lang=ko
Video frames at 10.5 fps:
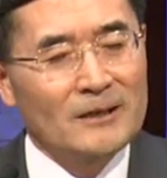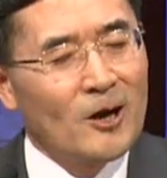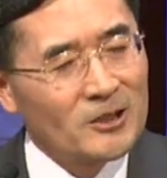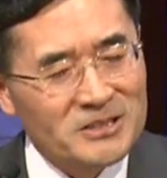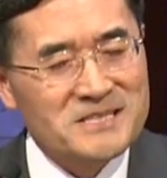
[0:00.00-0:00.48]

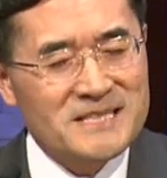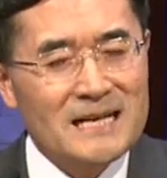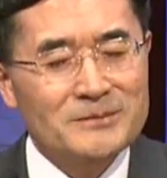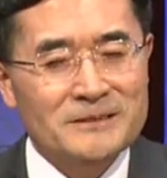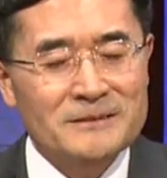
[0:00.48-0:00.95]
어떤
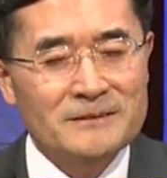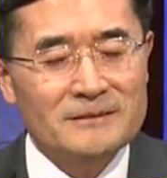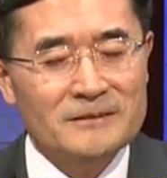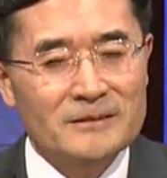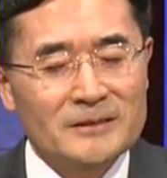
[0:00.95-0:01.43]
사람은
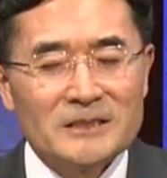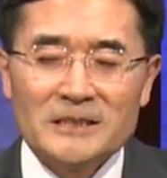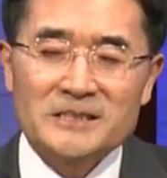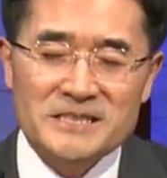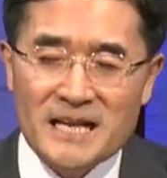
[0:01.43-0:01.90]

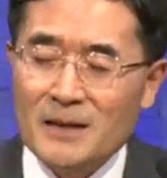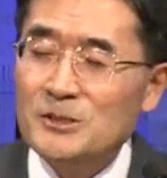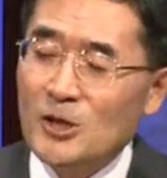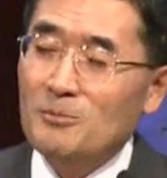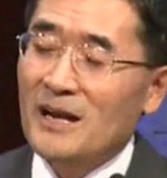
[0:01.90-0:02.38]
이 사람이
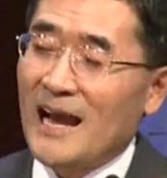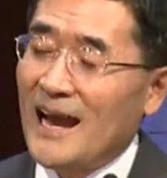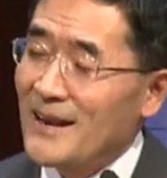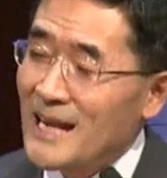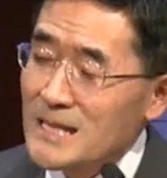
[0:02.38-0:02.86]
정말
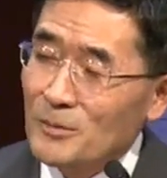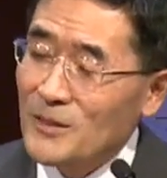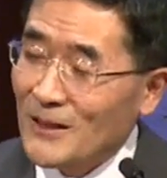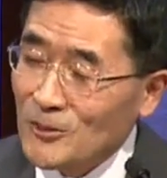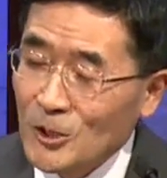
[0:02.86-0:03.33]

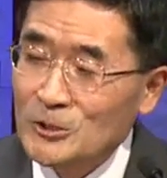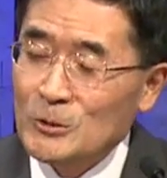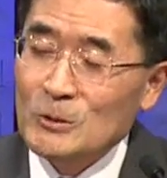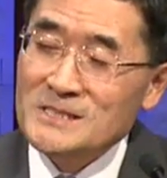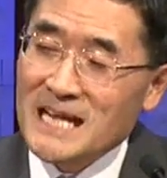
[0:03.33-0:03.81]
하나님보다 더
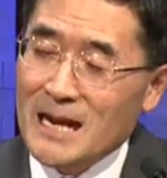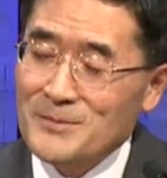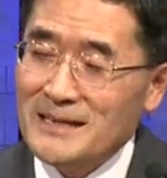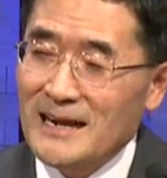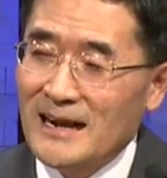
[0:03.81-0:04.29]
의로운
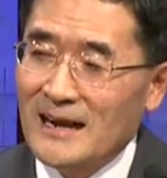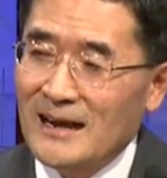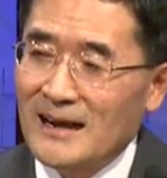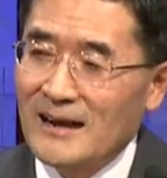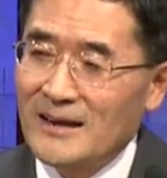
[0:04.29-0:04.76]
사람인가
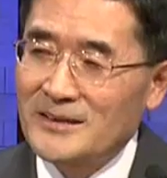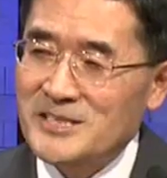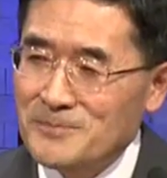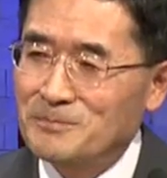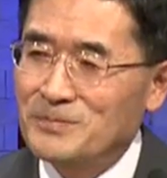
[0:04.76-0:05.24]

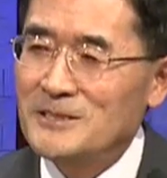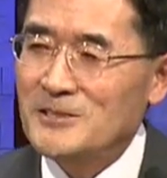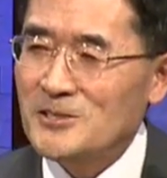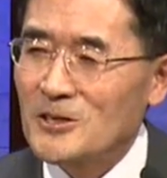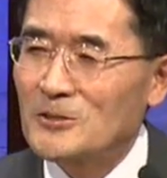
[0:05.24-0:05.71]

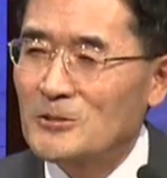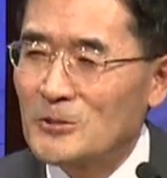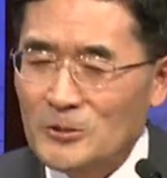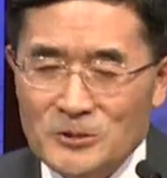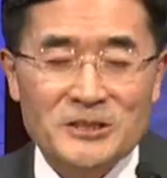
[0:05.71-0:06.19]
싶을
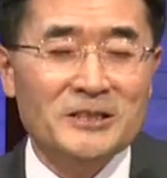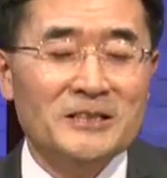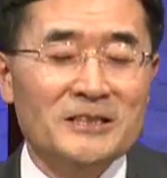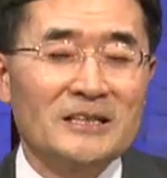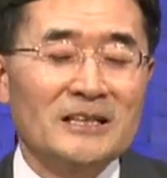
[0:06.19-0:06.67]

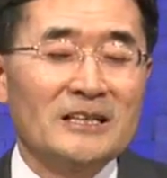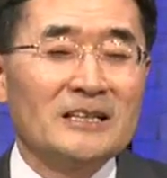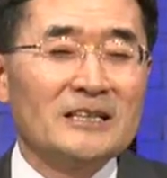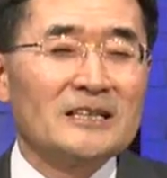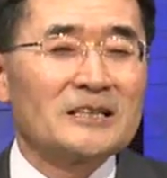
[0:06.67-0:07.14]
정도의
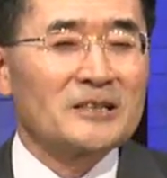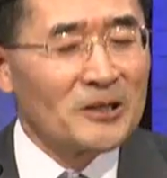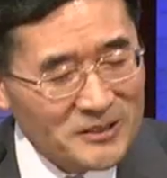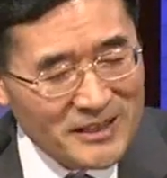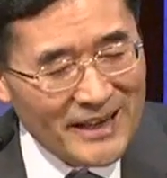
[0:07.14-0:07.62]

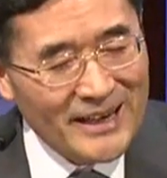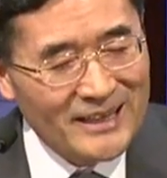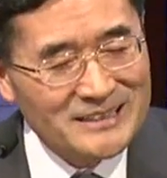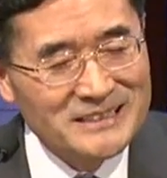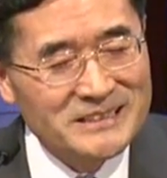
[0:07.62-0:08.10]

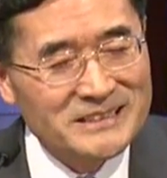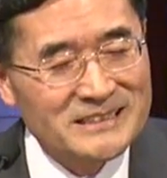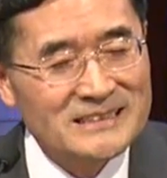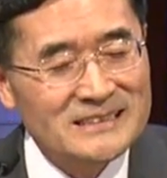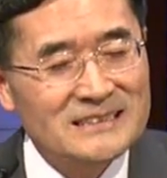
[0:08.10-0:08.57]
그렇게
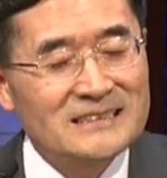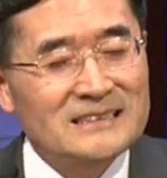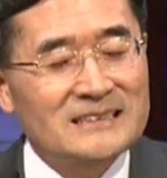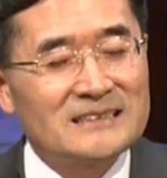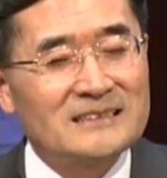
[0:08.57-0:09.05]
의를
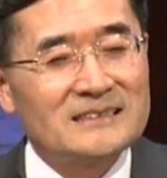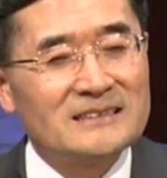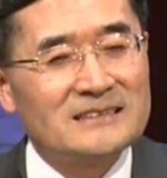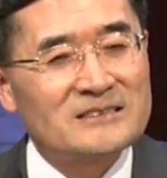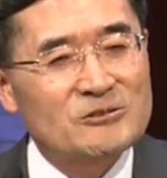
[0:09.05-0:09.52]

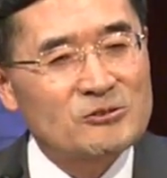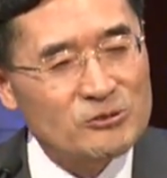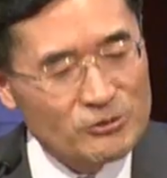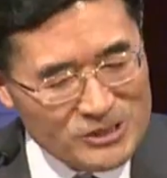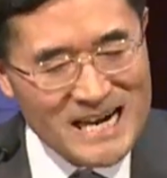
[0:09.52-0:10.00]

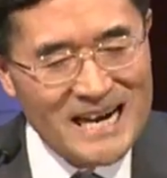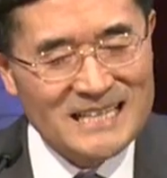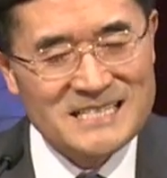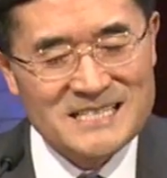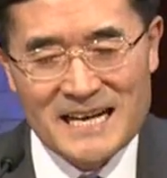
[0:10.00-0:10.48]

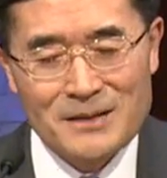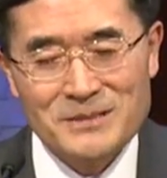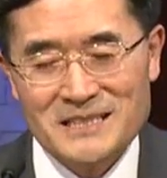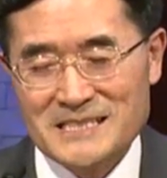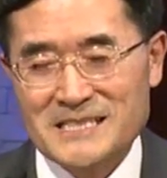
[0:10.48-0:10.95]
주장하는
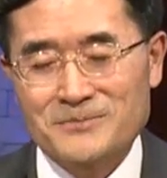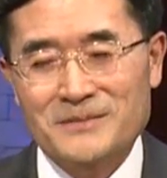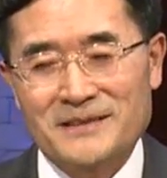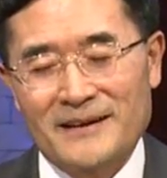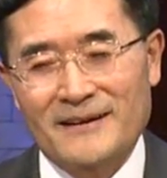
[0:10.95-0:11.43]
사람이
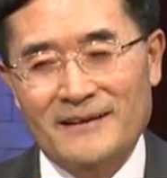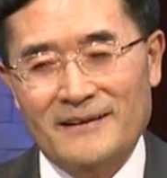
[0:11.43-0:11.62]
있습니다.